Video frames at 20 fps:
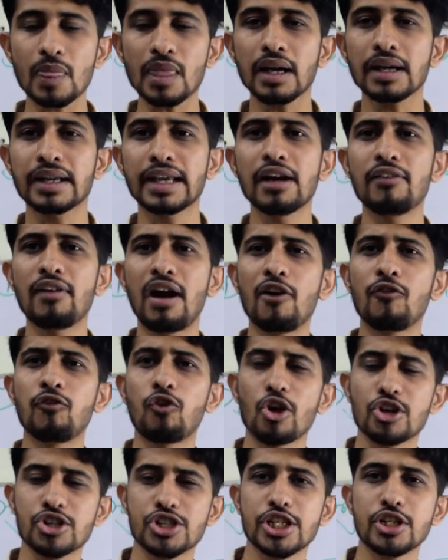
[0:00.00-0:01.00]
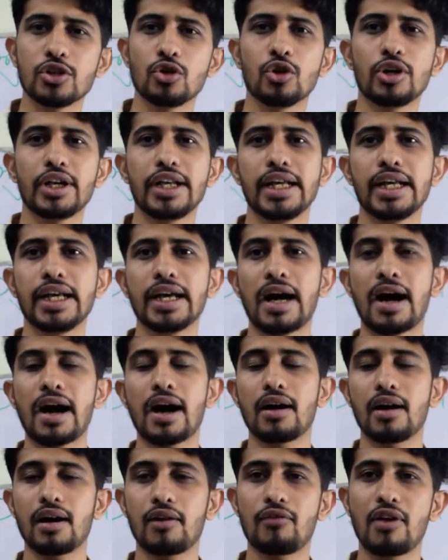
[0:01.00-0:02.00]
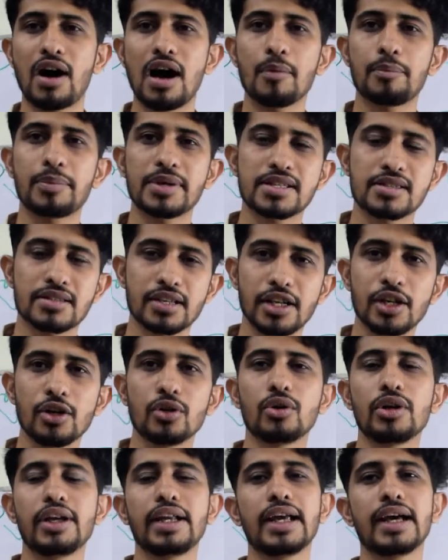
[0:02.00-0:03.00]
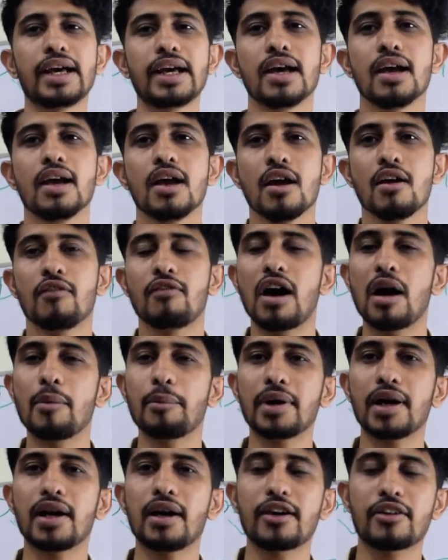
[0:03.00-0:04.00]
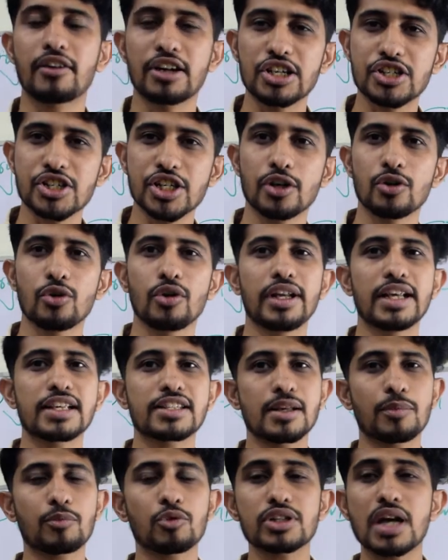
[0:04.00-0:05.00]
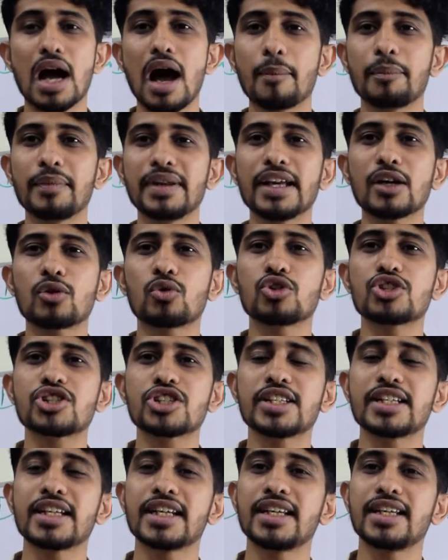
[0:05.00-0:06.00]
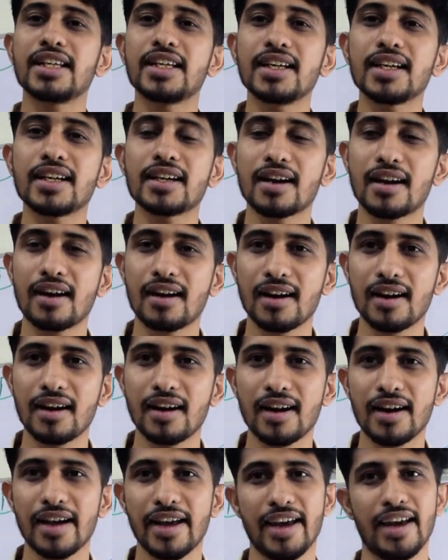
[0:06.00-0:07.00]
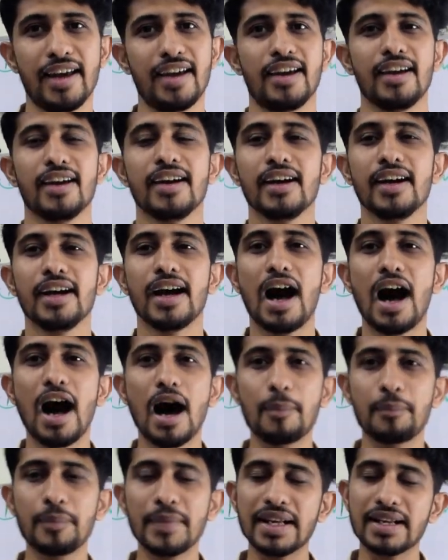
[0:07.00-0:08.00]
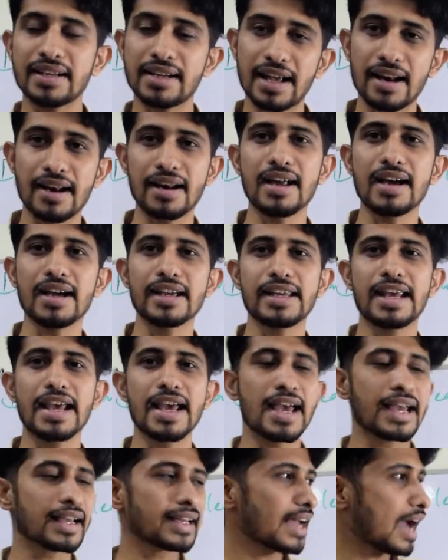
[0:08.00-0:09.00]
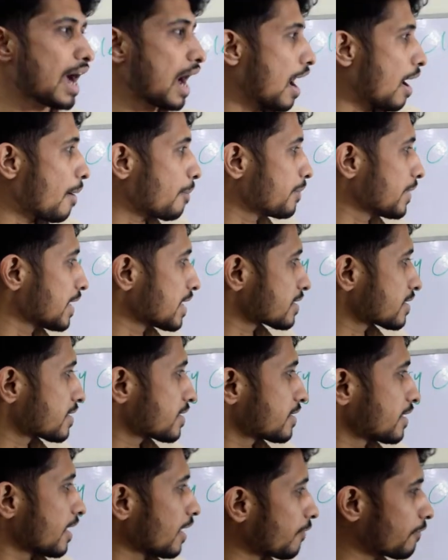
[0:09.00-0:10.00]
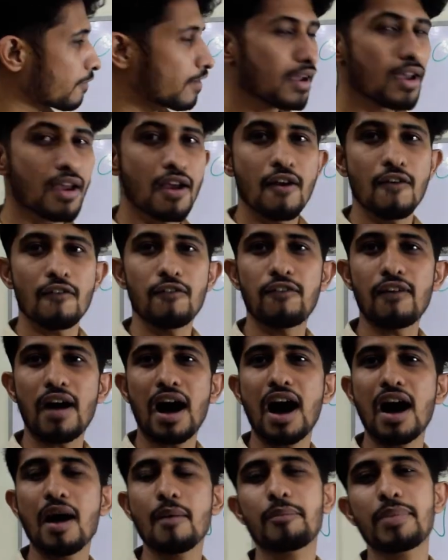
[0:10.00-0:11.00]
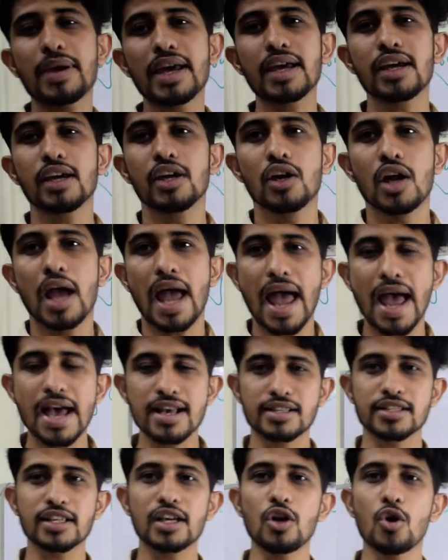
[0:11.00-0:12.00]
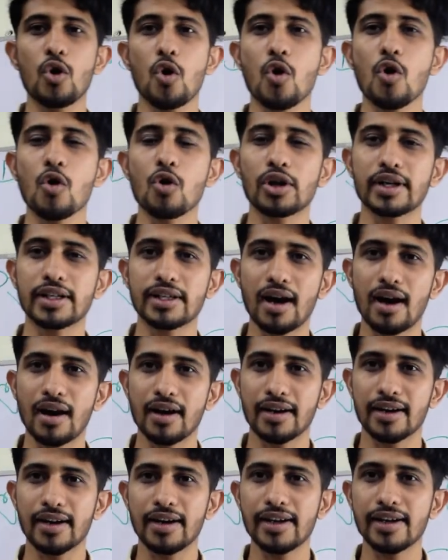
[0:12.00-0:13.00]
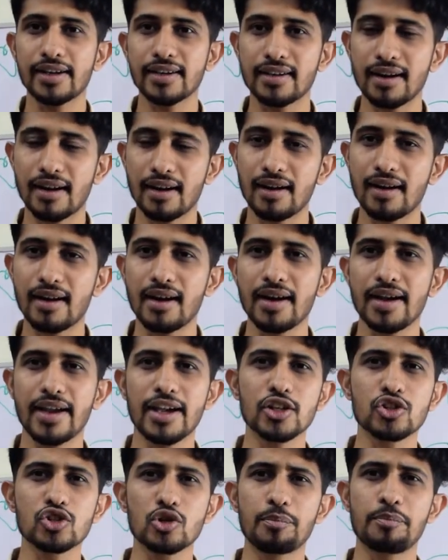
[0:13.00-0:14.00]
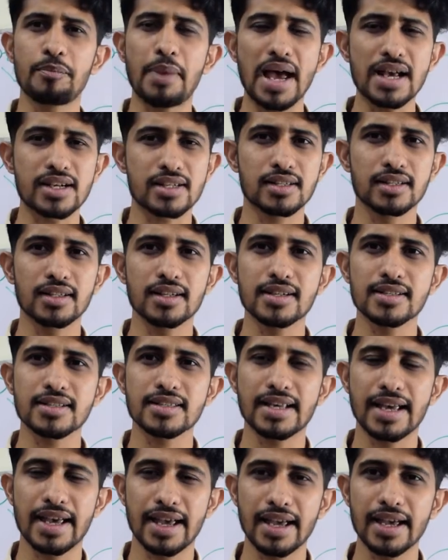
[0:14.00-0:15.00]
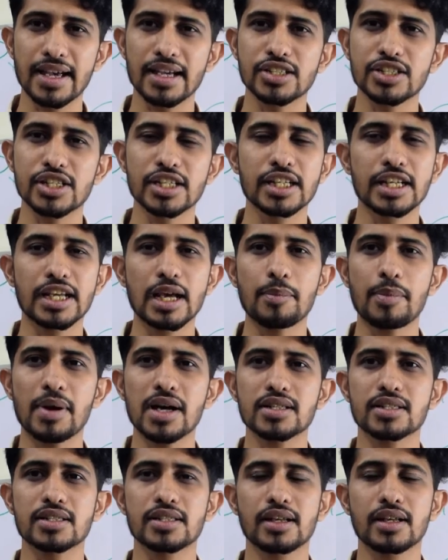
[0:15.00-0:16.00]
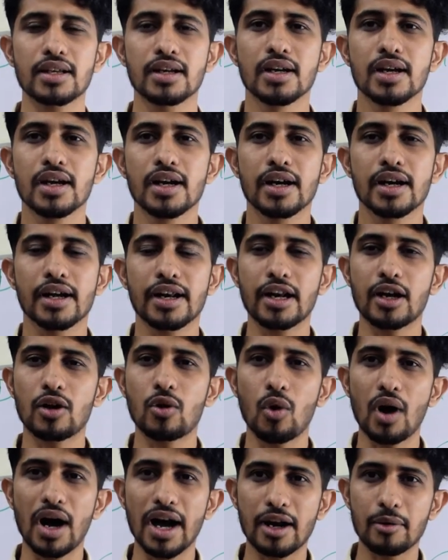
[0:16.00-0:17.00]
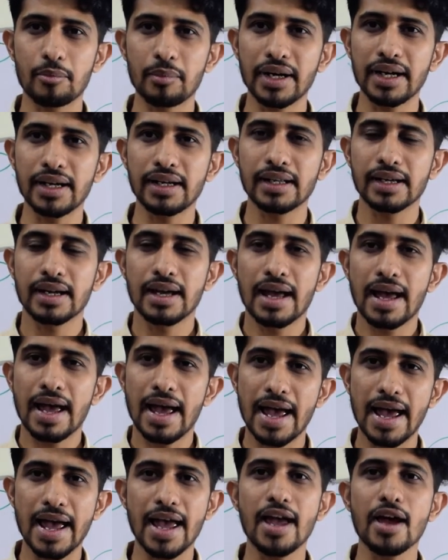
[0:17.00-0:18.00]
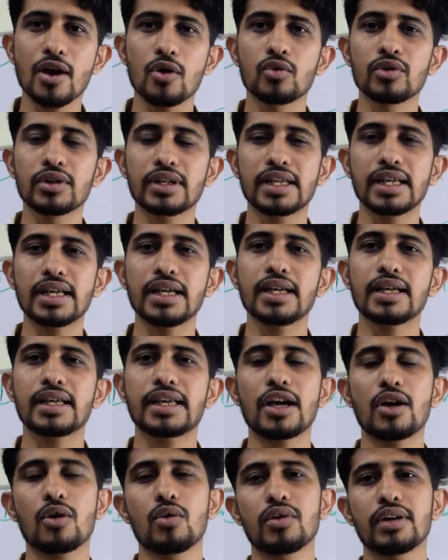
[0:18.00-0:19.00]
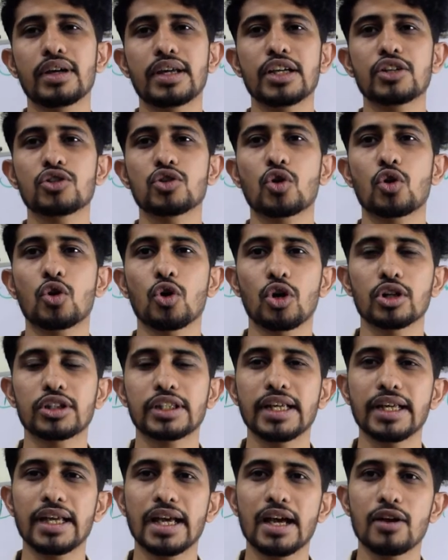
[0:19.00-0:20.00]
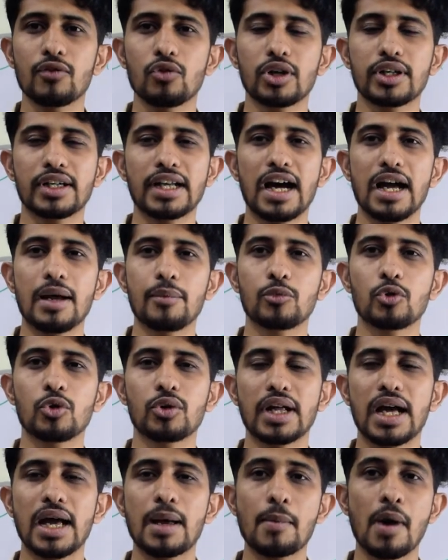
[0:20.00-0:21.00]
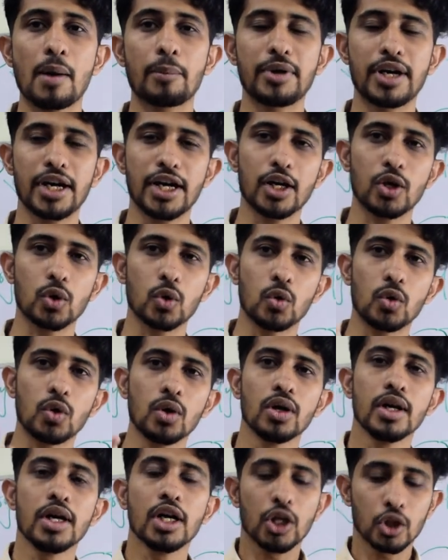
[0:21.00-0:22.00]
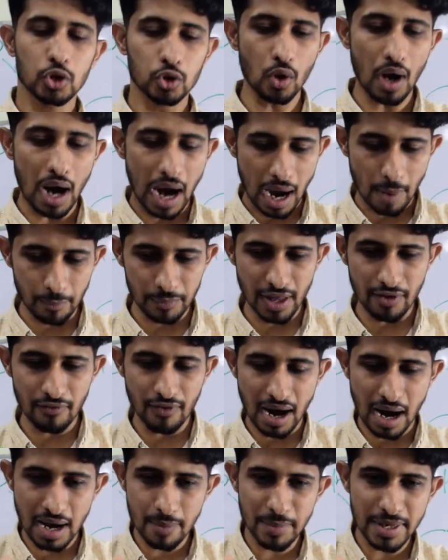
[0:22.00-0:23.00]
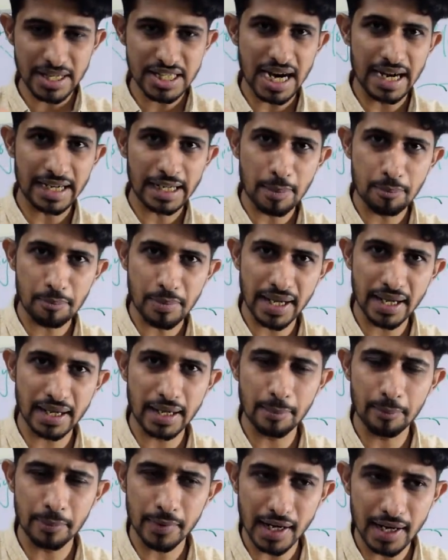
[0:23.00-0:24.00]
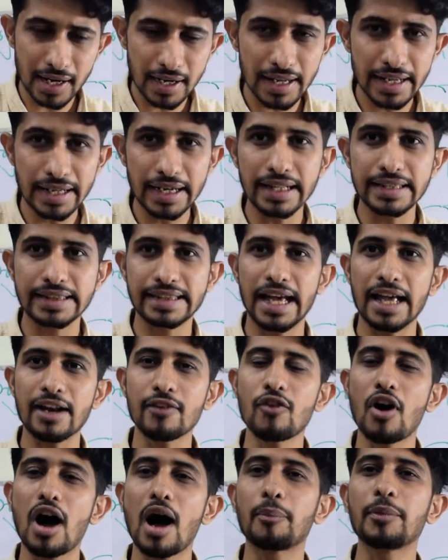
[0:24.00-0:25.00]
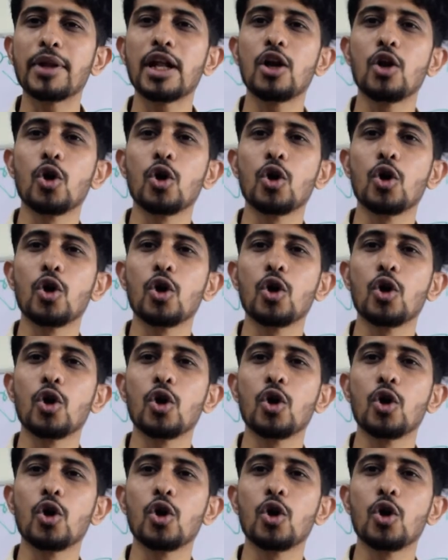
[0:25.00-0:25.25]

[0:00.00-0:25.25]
कि वहाँ वॉशिंग हो रही है वहाँ पे स्त्री हो रही है वहाँ पे अल्ट्रेशन हो रही है सब कुछ आपने कुछ नहीं करना है आपने करना ये है कि आपने सिर्फ वहाँ पे ऐसे लोगों को टारगेट करना है जो बैचलर्स हैं जिनके पास रिक्वायरमेंट है उनकी के उनकी जो क्लॉथिंग है वो टाइम टू टाइम अपडेट हो तो आपने वहाँ पे जाके पिकअप कर लेने देन वो आपने